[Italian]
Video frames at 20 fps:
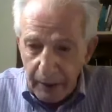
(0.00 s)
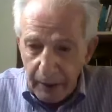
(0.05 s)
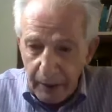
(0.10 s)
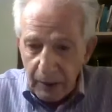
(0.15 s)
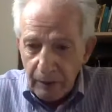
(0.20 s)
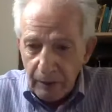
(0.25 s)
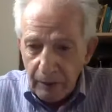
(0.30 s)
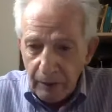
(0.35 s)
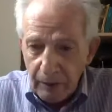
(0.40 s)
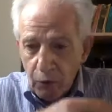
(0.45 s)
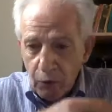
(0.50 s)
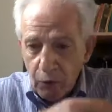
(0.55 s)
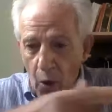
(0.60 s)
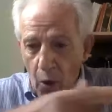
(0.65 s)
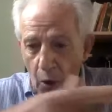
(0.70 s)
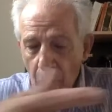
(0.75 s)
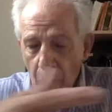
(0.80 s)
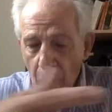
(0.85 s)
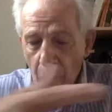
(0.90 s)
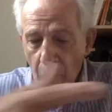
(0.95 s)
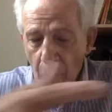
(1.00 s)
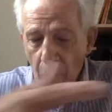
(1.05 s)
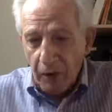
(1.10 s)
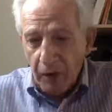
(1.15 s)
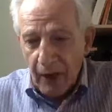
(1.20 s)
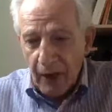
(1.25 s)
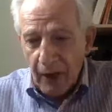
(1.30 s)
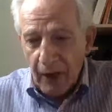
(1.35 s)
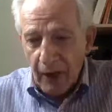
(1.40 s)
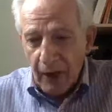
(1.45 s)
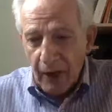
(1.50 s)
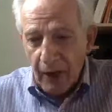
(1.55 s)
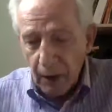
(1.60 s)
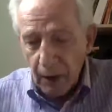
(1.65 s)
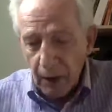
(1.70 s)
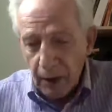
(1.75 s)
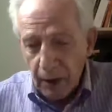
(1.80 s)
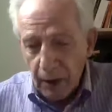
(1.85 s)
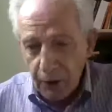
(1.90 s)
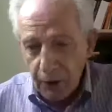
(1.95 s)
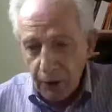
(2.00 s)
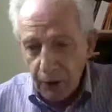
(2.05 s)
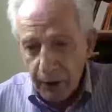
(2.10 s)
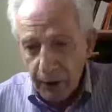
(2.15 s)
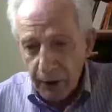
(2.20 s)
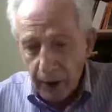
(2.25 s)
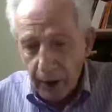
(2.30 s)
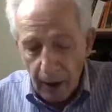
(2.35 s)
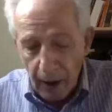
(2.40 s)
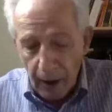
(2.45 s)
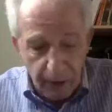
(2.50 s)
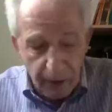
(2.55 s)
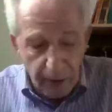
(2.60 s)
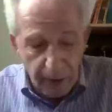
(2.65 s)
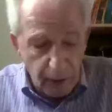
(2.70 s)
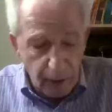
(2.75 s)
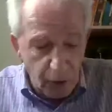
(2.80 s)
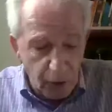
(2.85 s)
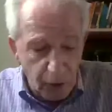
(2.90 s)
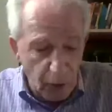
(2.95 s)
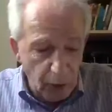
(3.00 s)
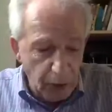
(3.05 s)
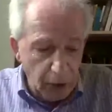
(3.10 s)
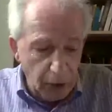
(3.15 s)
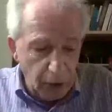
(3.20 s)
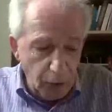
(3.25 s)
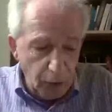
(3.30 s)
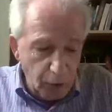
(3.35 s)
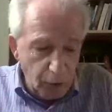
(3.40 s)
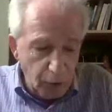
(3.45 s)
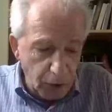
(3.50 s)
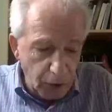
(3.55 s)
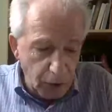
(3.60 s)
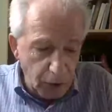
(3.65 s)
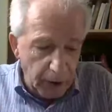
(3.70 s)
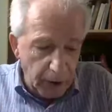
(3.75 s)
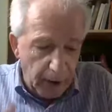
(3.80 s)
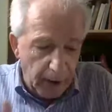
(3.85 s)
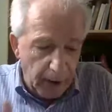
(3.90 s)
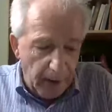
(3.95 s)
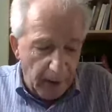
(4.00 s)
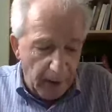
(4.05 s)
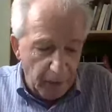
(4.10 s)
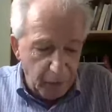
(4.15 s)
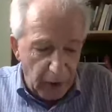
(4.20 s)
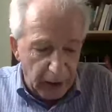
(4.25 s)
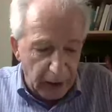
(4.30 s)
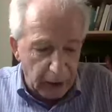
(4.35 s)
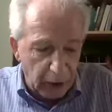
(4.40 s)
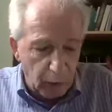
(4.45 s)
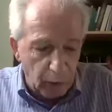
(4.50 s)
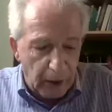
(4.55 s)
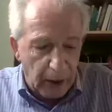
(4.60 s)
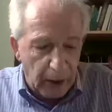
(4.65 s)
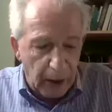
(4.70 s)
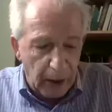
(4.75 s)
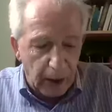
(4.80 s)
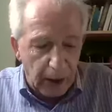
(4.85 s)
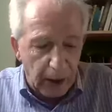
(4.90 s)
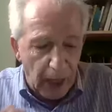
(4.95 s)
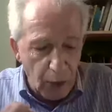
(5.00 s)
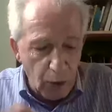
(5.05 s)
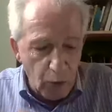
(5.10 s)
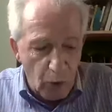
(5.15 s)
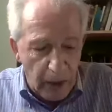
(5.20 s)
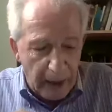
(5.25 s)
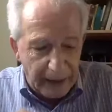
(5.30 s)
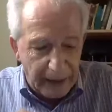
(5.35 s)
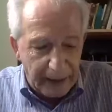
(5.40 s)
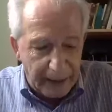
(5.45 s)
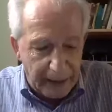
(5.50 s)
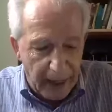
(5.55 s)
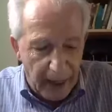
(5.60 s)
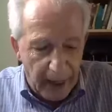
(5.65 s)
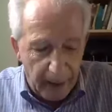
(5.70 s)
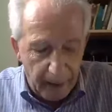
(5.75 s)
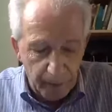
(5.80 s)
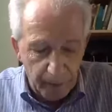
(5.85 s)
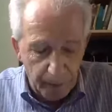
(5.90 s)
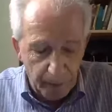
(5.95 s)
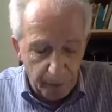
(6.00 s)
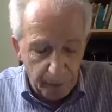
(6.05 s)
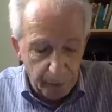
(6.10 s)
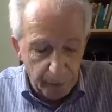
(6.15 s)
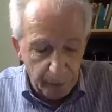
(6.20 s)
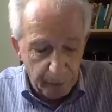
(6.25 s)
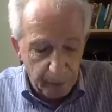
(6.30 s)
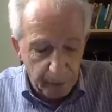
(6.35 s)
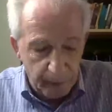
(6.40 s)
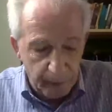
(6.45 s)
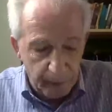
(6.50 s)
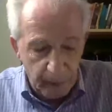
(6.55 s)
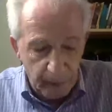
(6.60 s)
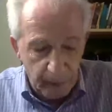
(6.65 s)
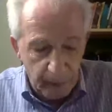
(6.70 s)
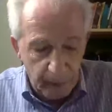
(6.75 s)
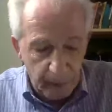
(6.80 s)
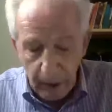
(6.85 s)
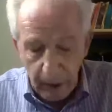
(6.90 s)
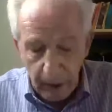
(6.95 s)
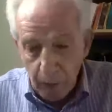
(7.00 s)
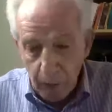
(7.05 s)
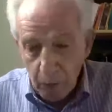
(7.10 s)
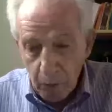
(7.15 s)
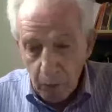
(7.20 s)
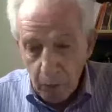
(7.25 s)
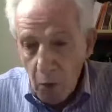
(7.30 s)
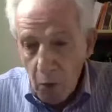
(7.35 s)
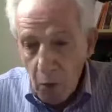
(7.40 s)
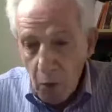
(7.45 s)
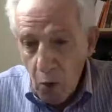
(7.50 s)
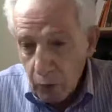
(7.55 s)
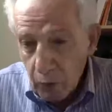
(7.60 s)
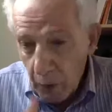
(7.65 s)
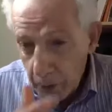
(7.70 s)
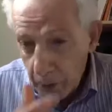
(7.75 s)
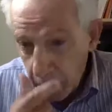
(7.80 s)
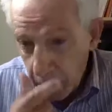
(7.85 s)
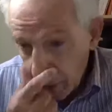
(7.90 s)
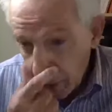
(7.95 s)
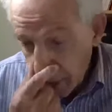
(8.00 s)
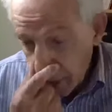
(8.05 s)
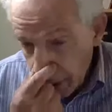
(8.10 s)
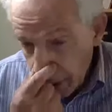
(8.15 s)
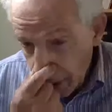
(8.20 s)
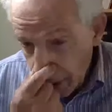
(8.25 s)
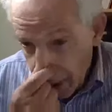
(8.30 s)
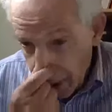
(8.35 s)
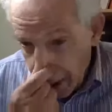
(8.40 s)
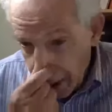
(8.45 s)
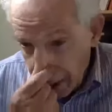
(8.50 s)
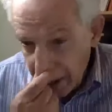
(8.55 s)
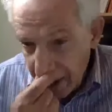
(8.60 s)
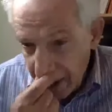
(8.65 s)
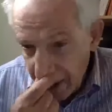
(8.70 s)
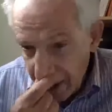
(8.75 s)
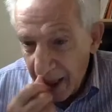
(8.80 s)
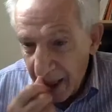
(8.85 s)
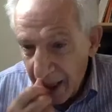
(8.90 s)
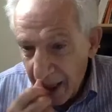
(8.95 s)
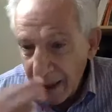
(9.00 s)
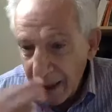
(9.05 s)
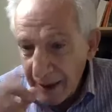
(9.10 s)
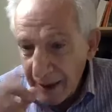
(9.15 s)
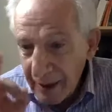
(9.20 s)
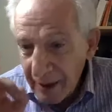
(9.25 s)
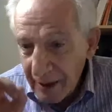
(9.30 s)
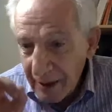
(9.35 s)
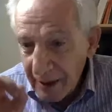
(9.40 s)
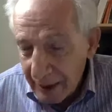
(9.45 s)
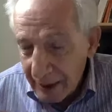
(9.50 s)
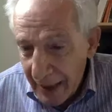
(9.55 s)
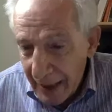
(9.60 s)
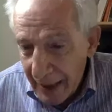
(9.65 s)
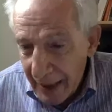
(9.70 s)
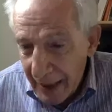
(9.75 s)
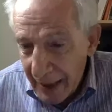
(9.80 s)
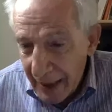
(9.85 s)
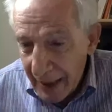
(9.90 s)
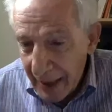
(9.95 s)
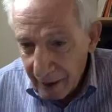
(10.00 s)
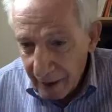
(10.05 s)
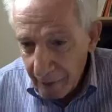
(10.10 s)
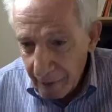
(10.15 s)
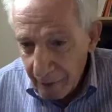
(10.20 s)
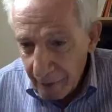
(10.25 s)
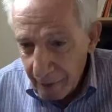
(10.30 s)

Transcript: mm, dopo aver fatto delle generalizzazioni, riuscire a fare una granualità mm, molto più dettagliata, entrare nei dettagli,